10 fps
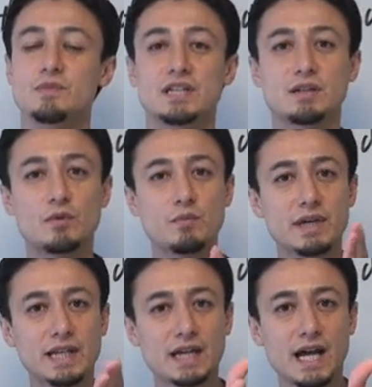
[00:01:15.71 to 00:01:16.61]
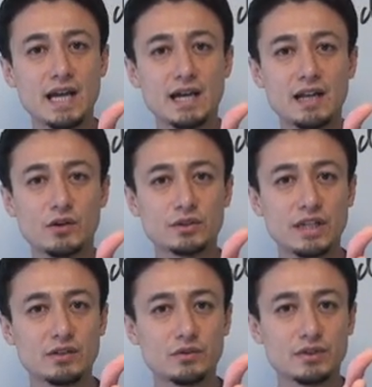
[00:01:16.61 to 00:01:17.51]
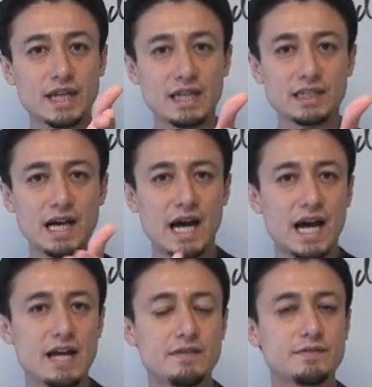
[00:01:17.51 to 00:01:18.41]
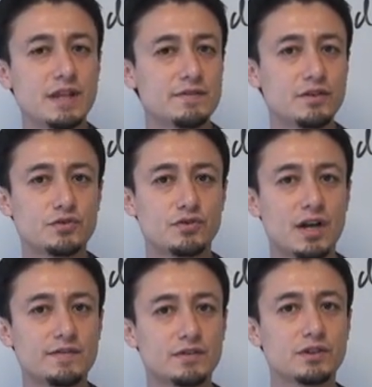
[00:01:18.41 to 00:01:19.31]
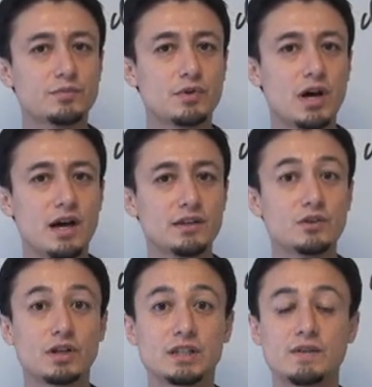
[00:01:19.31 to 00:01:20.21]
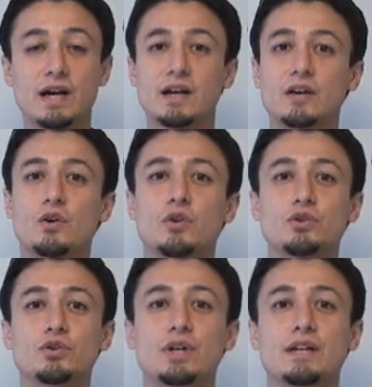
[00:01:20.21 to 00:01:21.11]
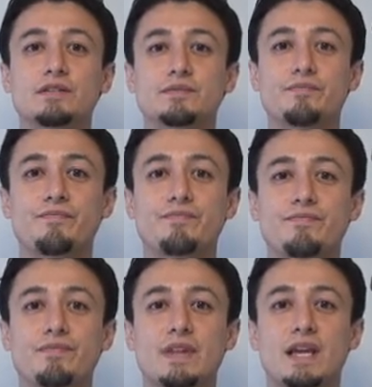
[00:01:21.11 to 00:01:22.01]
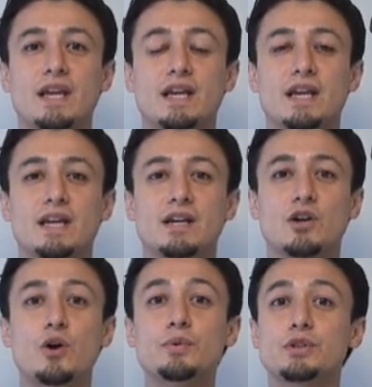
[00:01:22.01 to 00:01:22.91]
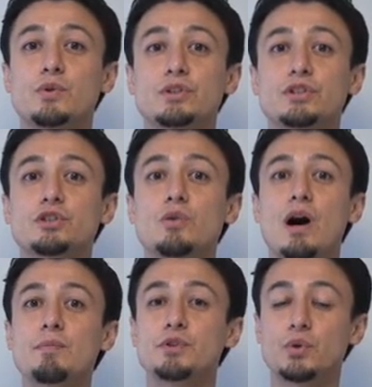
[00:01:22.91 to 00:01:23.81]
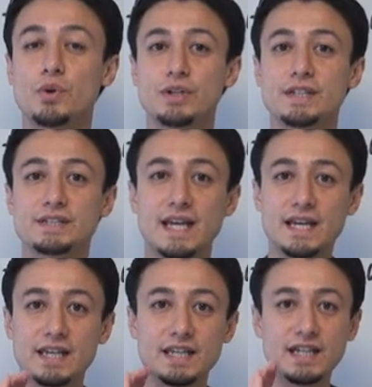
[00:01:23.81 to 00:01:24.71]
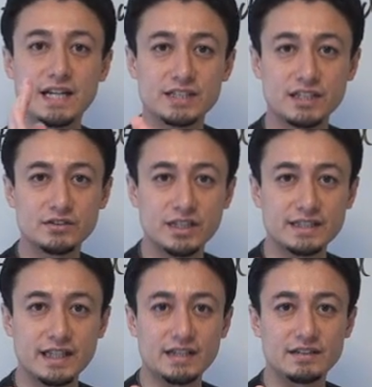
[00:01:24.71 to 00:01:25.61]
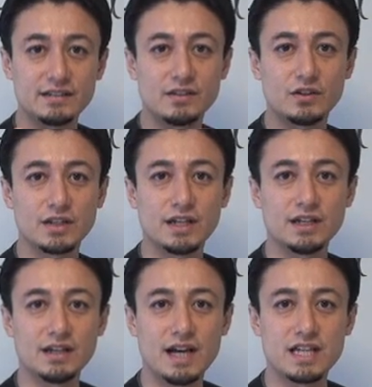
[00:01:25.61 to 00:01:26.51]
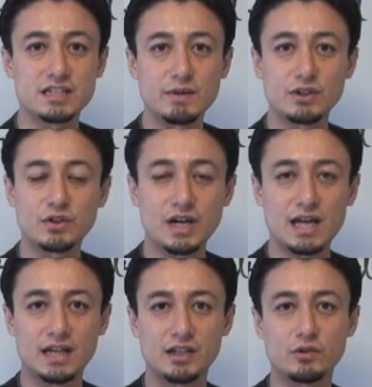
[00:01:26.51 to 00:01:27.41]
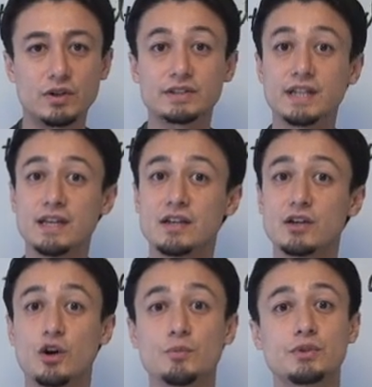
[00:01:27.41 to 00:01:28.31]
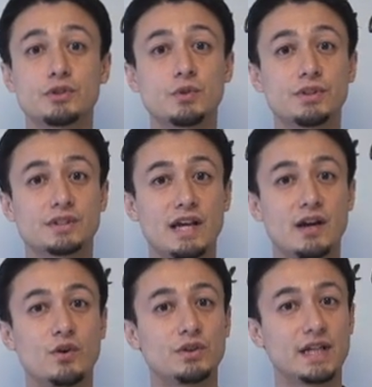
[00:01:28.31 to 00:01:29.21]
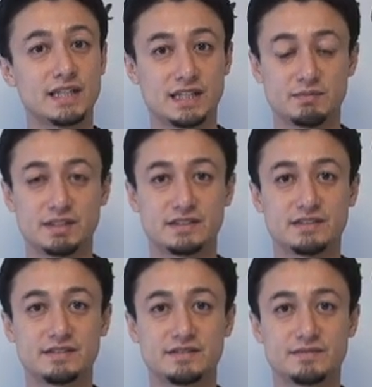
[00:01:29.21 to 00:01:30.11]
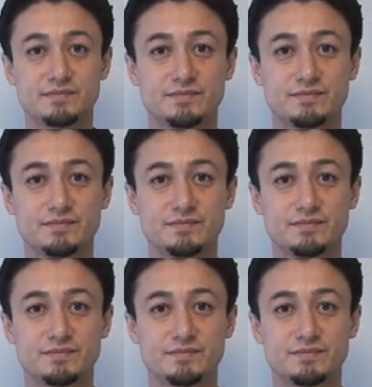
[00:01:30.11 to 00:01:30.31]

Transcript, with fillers: 皆さんもまだ海外旅行されたことがない方 I've never traveled abroad の方は今度やる c o b r Tours グアムトゥアーにぜひいらしてください OK 初めての海外旅行はぜひ c o b r Tours でお願いいたします